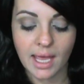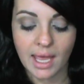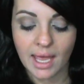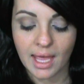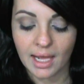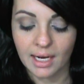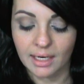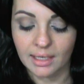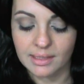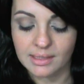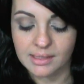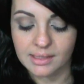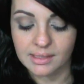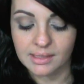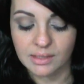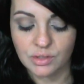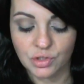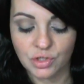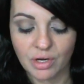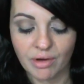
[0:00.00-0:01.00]

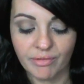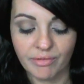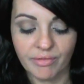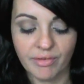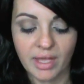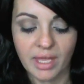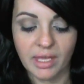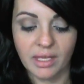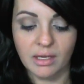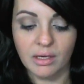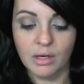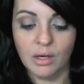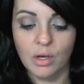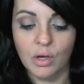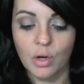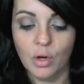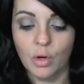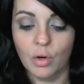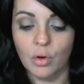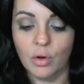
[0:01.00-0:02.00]
elas já vêm
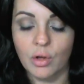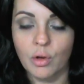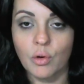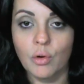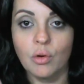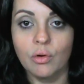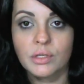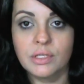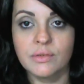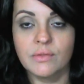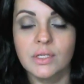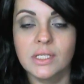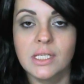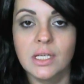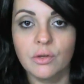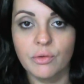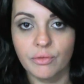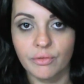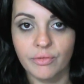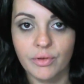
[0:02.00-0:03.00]
eu, se
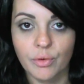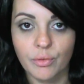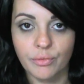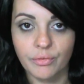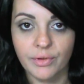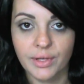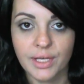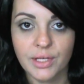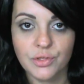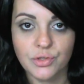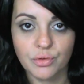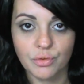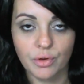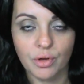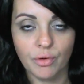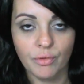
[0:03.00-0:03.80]
você não viu o vídeo,